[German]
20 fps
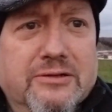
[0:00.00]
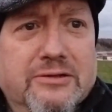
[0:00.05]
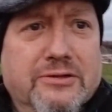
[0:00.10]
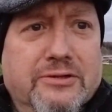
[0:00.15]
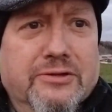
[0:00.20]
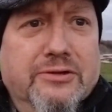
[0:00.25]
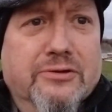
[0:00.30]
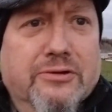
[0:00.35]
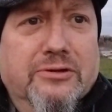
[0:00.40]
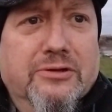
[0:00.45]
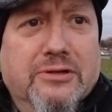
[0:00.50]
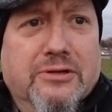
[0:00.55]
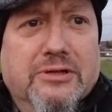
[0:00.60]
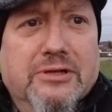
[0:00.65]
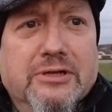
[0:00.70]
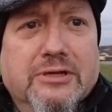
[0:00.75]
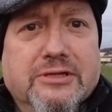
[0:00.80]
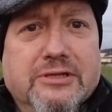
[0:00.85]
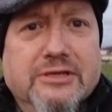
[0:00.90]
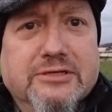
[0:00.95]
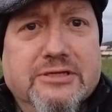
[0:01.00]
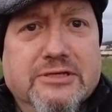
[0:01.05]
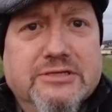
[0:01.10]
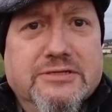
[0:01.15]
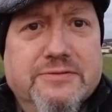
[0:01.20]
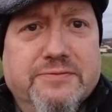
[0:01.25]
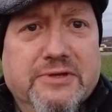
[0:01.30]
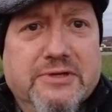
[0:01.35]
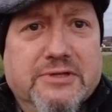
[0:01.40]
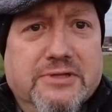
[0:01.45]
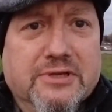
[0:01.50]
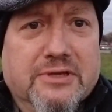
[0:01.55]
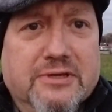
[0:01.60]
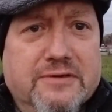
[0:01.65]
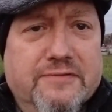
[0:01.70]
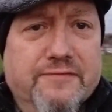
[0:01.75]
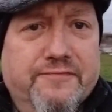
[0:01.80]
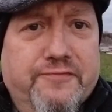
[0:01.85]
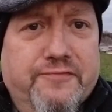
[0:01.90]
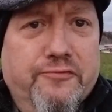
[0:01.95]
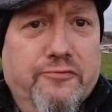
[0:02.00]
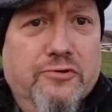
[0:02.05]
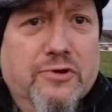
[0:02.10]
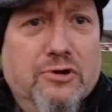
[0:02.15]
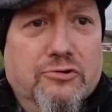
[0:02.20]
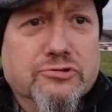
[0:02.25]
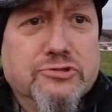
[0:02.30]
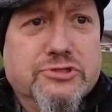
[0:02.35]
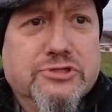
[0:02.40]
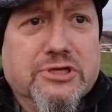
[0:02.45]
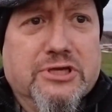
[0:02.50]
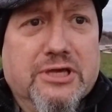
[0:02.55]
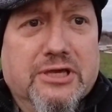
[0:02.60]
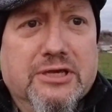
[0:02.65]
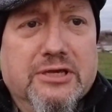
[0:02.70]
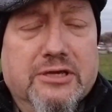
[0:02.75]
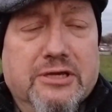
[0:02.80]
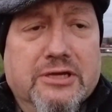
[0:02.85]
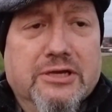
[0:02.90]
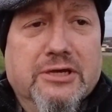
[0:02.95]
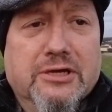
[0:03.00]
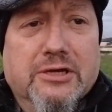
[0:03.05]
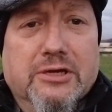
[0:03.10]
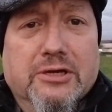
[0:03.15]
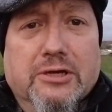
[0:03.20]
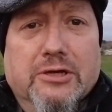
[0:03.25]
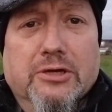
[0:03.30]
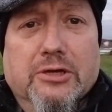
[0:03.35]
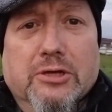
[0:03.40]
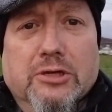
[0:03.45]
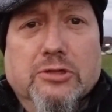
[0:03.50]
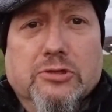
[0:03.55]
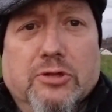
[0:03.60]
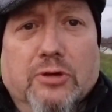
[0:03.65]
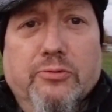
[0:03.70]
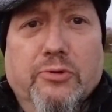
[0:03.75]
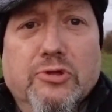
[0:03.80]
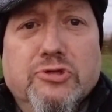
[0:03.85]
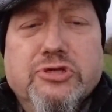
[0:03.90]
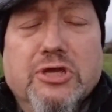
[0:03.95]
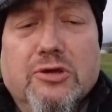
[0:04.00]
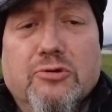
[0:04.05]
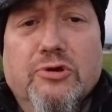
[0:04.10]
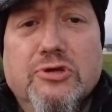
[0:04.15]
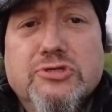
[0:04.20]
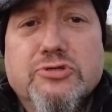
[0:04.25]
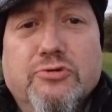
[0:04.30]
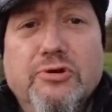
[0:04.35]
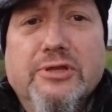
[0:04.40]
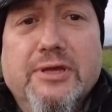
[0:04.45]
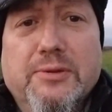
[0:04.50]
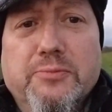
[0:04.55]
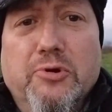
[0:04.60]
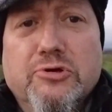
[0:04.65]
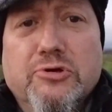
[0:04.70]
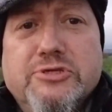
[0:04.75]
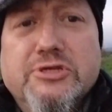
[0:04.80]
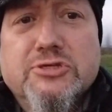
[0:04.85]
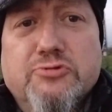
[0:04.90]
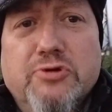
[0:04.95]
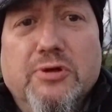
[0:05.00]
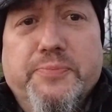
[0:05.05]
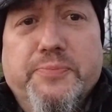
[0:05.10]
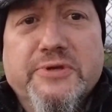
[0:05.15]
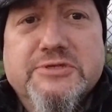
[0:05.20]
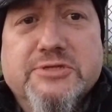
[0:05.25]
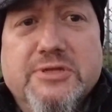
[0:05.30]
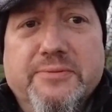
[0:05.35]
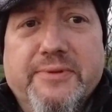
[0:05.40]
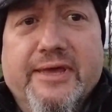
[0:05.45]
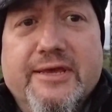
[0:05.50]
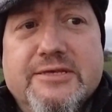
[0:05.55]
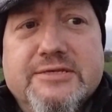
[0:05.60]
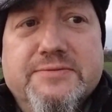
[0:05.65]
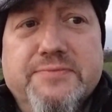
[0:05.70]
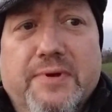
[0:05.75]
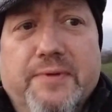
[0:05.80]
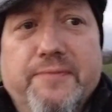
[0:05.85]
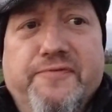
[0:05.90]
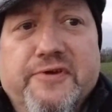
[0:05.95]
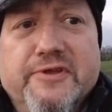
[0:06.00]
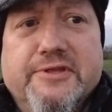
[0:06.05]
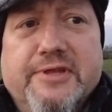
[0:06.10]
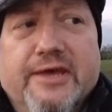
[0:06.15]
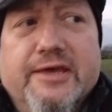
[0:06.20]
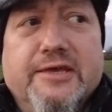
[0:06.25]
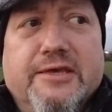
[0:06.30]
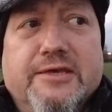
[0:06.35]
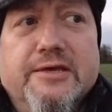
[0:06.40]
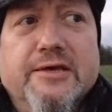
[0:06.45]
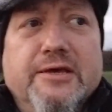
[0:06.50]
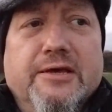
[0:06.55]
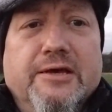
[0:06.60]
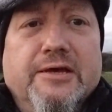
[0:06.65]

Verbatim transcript: ja, das ist wichtig, viel aussehen. Da wünsche ich euch alles Gute, macht es gut, bis zum nächsten Mal, für euch,